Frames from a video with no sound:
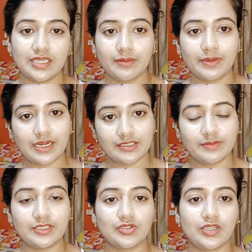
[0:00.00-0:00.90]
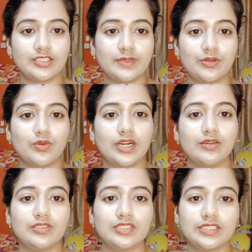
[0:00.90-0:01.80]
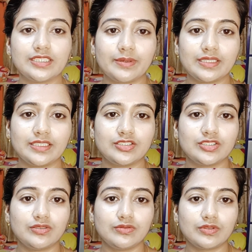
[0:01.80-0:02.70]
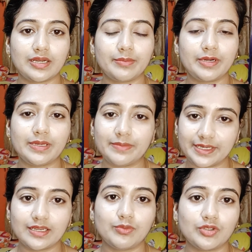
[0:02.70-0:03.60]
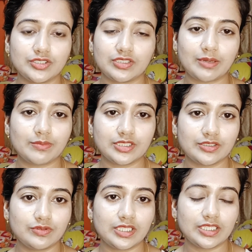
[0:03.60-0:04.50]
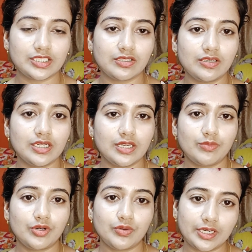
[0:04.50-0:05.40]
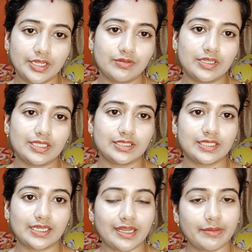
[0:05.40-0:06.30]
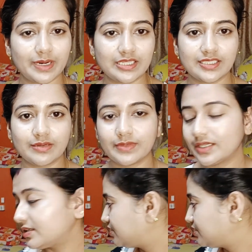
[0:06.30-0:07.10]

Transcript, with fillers: আমার হাজব্যান্ড চলে আসবে আর ওখানে ওই যে জামাটা দেখছো ওটা আমার মেয়ে বিকেলে পড়েছো ঠাম্মির সাথে ঘুরতে গেছিলো পরে ওখানেই খুলে রেখেছে আর কি আমি বাড়ি ছিলাম না